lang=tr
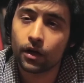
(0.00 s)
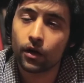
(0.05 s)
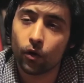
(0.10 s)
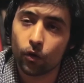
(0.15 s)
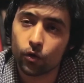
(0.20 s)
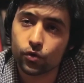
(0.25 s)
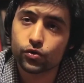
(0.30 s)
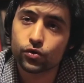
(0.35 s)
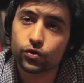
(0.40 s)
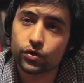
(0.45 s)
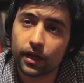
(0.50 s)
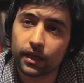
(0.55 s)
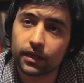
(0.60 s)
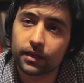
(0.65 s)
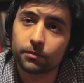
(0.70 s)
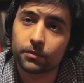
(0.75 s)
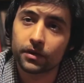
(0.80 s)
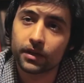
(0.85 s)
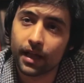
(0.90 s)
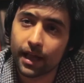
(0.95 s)
Oyunculuk
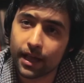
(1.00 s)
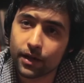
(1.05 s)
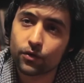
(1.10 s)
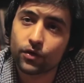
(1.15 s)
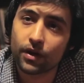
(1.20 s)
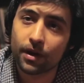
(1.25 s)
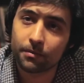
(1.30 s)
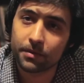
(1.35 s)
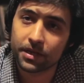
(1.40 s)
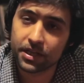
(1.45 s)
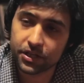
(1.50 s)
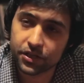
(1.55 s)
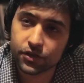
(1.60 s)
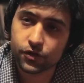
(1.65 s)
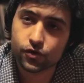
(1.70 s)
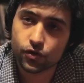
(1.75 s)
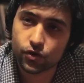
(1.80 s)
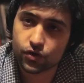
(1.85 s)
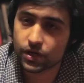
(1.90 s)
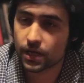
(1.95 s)
eğitiminin en önemli
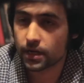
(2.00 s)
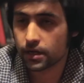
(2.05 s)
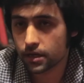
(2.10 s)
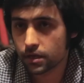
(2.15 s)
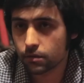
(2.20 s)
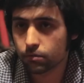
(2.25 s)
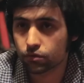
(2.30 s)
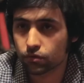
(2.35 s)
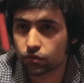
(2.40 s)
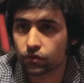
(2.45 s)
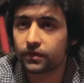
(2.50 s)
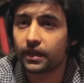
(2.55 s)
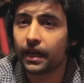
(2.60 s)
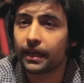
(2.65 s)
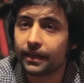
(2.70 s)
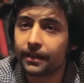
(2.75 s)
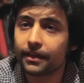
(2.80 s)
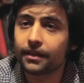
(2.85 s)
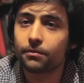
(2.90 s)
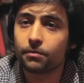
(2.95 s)
ikinci özelliği de budur.
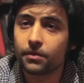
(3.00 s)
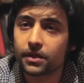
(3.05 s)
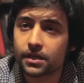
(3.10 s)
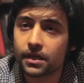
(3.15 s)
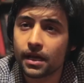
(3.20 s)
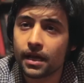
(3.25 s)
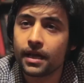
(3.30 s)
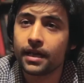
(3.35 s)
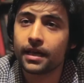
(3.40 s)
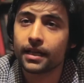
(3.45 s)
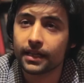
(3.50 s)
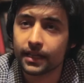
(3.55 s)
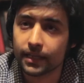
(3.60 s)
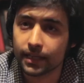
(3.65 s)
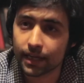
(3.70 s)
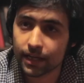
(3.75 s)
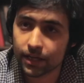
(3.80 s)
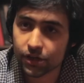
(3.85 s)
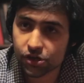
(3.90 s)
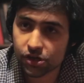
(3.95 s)
Teknik bir
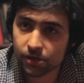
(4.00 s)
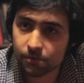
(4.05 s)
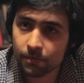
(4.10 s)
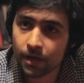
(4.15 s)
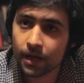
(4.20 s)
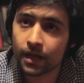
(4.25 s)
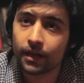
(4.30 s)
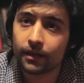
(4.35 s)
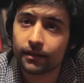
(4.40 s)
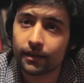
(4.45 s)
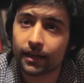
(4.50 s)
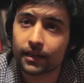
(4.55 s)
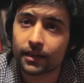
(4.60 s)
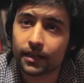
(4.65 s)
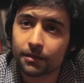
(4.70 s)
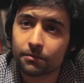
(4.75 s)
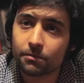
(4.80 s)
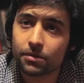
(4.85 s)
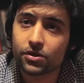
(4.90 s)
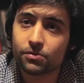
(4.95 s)
gelişim,
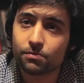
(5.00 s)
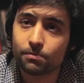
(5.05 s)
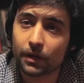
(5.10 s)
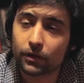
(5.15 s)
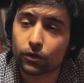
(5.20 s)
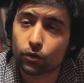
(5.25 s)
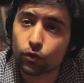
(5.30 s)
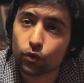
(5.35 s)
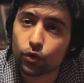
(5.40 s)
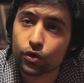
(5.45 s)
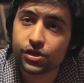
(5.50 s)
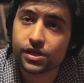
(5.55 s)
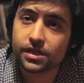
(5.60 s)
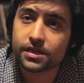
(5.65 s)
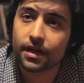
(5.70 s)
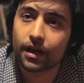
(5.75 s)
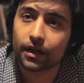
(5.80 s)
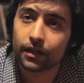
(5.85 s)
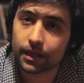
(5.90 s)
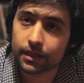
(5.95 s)
teknik bir metodoloji
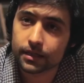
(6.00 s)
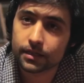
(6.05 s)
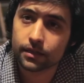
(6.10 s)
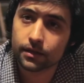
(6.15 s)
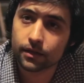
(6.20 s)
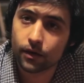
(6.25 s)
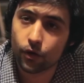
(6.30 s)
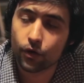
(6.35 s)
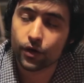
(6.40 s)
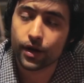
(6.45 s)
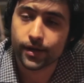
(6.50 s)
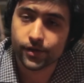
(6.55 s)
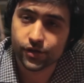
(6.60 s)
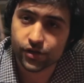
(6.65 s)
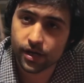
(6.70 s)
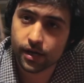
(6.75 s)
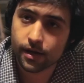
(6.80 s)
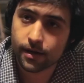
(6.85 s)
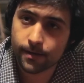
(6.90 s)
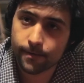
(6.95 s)
sağlar
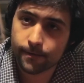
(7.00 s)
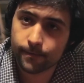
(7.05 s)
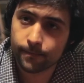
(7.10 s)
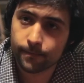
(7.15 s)
öğrenciye.